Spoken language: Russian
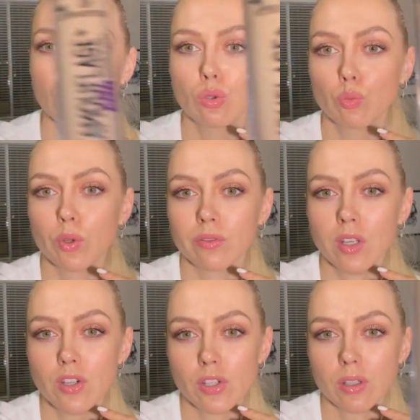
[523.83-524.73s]
Супер
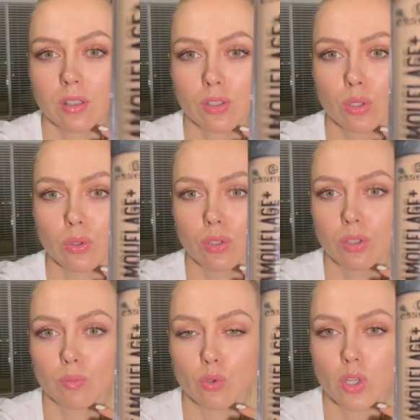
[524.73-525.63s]
вещь, э, а, стоит
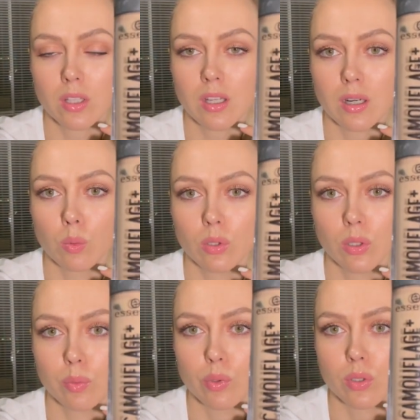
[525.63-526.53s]
бюджетно,
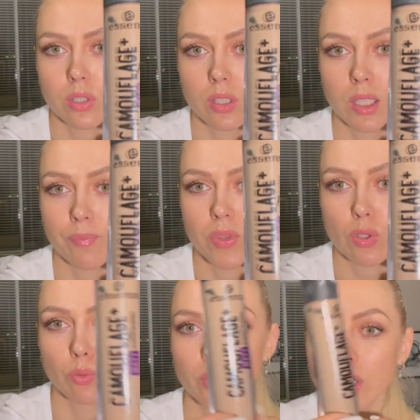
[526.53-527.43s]
работает просто супер.